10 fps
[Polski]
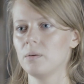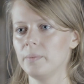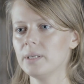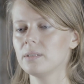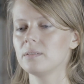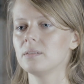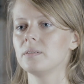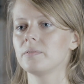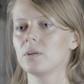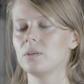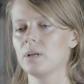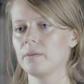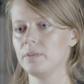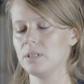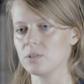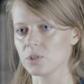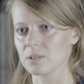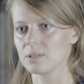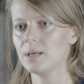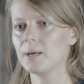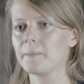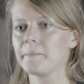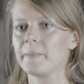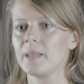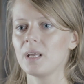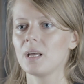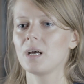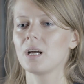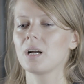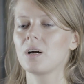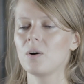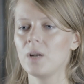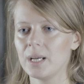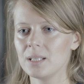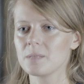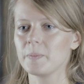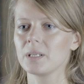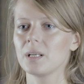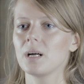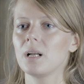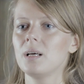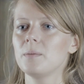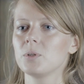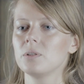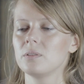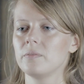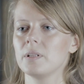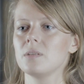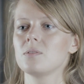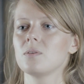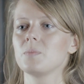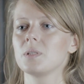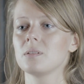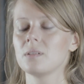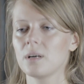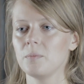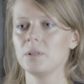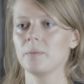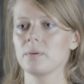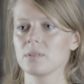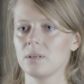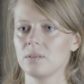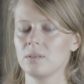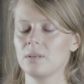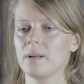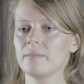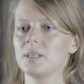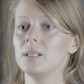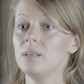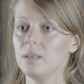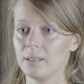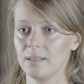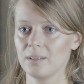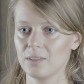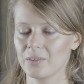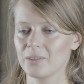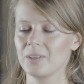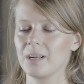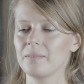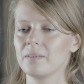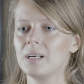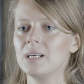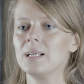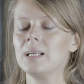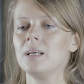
Obiekt y, w choreografii Izy Szostak. Y, kolejne spektakle przygotowane są przez znakomite polskie choreografki i jednego choreografa.